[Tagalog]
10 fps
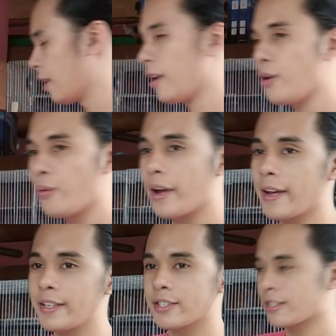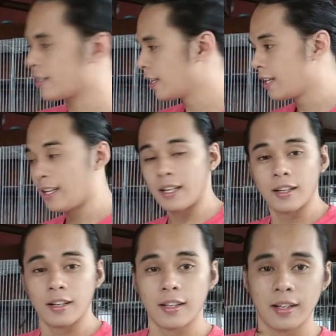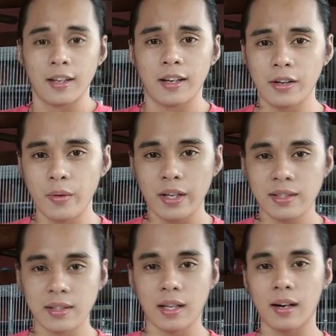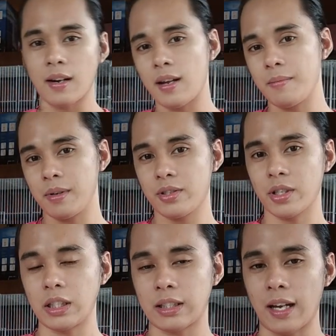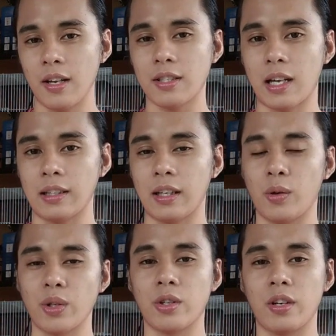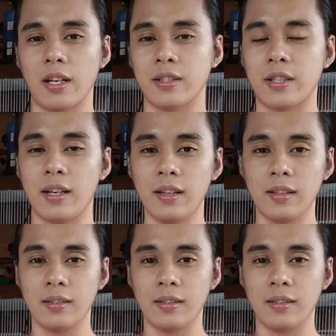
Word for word: Anyways, anyways, tara na, magsunod tayo sa ating question and answer.